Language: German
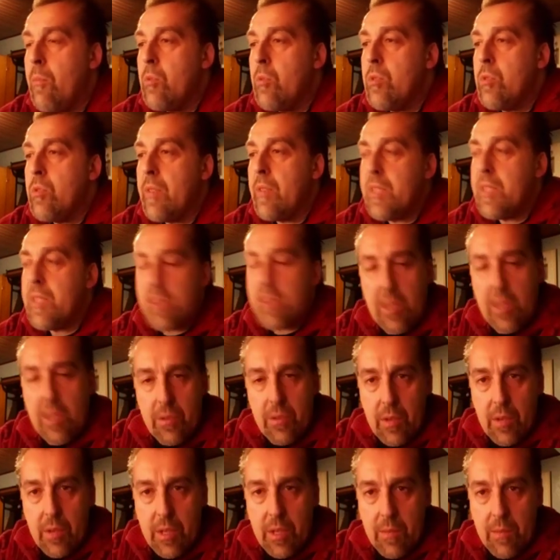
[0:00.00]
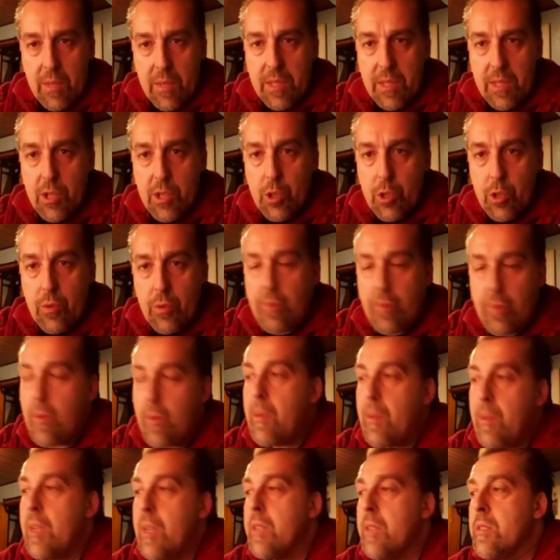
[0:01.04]
Und sowas ist natürlich immer sehr schön, wenn
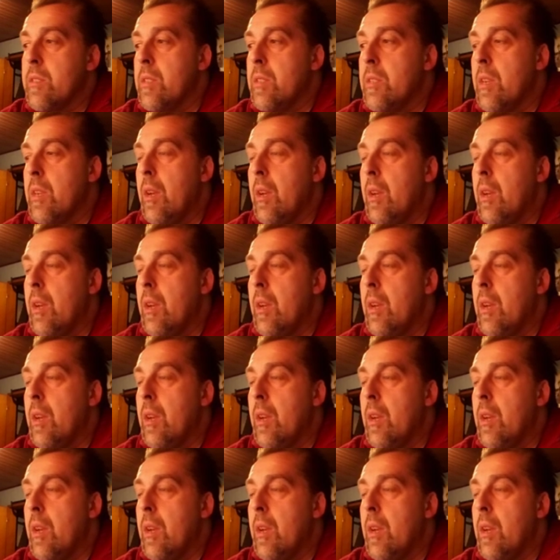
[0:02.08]
man das